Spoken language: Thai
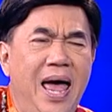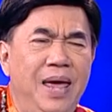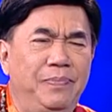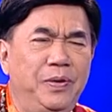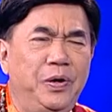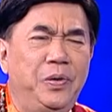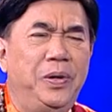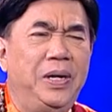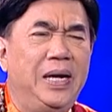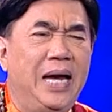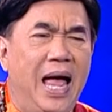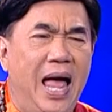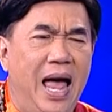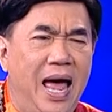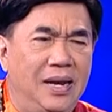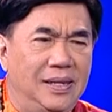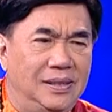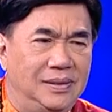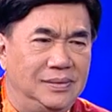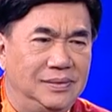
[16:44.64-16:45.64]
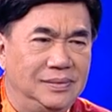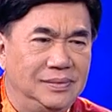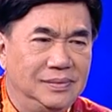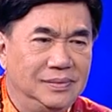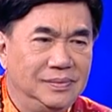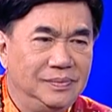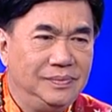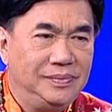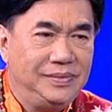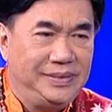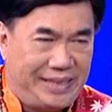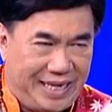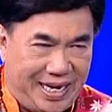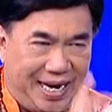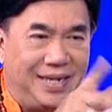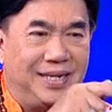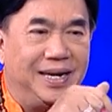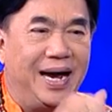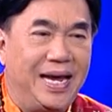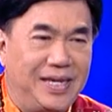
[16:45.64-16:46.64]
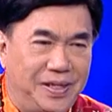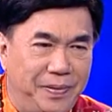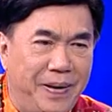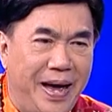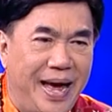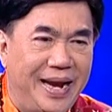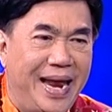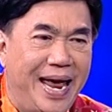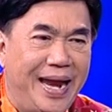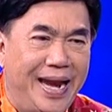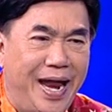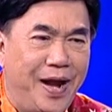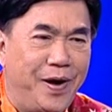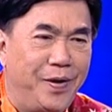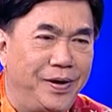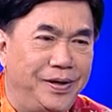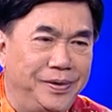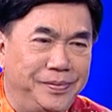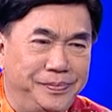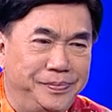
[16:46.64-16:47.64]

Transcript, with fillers: ไปคุยกัน ครับ อย่างเงี้ยเธอให้สัมภาษณ์ได้แน่นอน